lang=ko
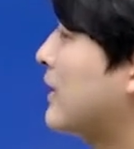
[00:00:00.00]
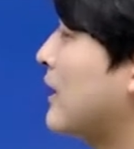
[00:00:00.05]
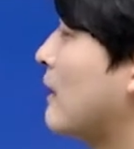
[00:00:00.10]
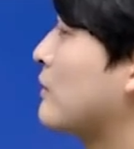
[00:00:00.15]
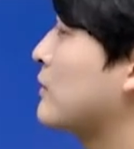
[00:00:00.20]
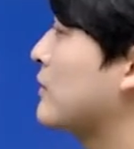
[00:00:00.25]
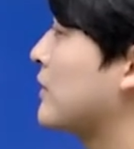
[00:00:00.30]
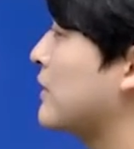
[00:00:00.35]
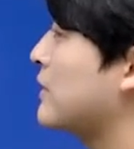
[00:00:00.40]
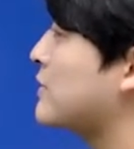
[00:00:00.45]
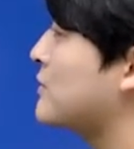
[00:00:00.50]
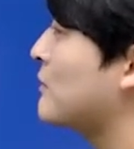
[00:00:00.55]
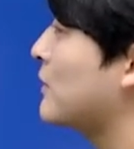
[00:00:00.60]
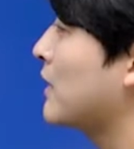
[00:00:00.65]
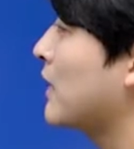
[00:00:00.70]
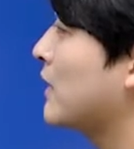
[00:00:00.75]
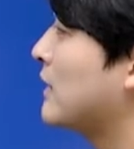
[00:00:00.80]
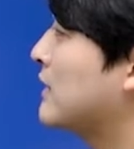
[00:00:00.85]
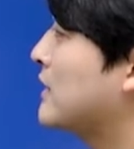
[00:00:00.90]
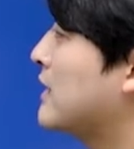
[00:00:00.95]
가보도록
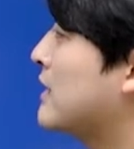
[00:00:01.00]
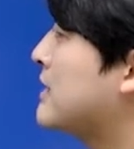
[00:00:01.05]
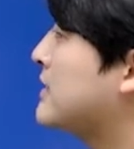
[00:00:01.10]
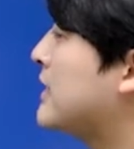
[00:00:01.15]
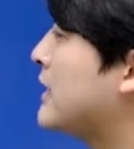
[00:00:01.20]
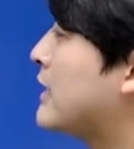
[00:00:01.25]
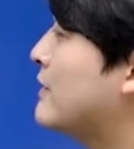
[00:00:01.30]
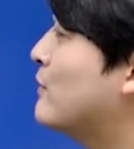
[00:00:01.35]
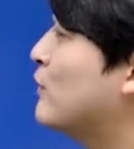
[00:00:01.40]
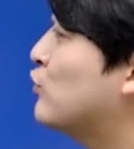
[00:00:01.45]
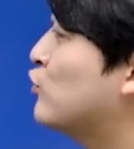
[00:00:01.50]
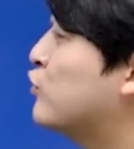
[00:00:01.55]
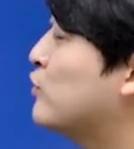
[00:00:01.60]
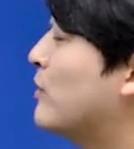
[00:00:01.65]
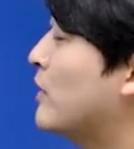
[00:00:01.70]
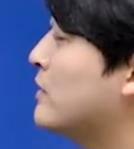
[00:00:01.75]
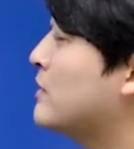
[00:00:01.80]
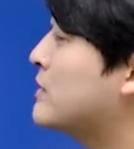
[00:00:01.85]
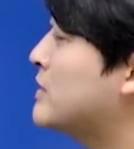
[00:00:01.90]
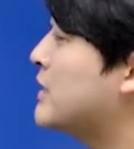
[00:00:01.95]
하겠습니다. 자, 이름이 두
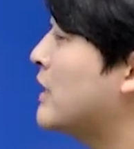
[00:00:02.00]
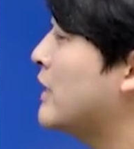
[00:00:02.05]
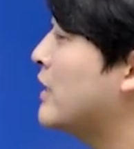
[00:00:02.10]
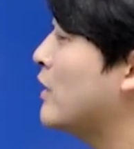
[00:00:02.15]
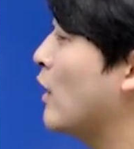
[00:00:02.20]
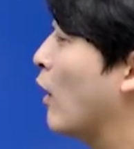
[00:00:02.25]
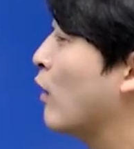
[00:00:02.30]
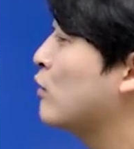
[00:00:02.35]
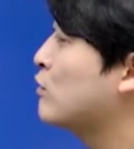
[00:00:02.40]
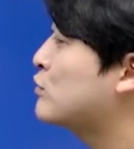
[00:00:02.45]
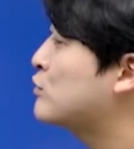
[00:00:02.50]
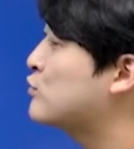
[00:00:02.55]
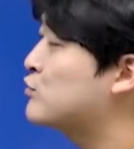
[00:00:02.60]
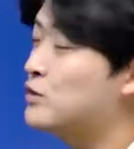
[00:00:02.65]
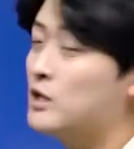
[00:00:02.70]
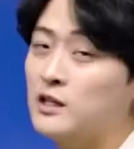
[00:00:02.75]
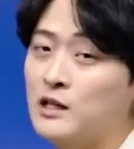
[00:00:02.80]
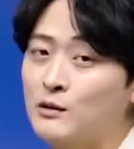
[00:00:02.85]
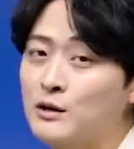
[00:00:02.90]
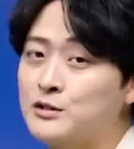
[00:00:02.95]
번째
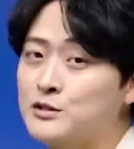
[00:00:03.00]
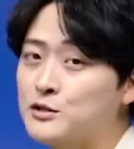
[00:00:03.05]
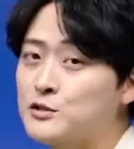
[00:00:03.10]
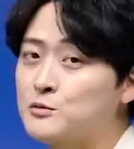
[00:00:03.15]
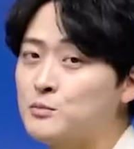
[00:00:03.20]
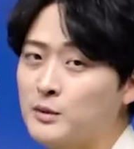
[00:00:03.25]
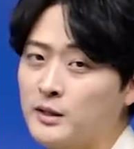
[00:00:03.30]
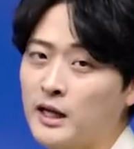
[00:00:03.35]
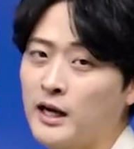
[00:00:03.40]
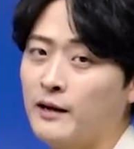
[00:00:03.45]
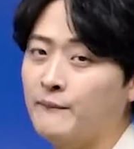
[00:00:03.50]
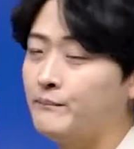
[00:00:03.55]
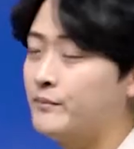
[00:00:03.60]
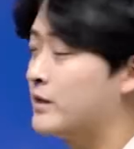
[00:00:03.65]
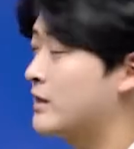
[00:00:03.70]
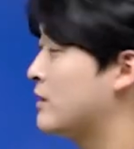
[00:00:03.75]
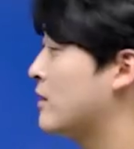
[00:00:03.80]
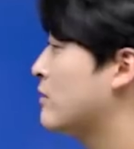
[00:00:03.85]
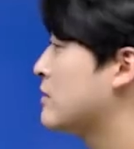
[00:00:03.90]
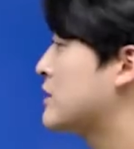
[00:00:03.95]
영수증에 나와 있었습니다.
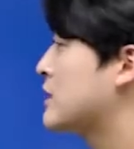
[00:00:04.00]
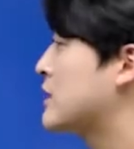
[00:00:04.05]
이걸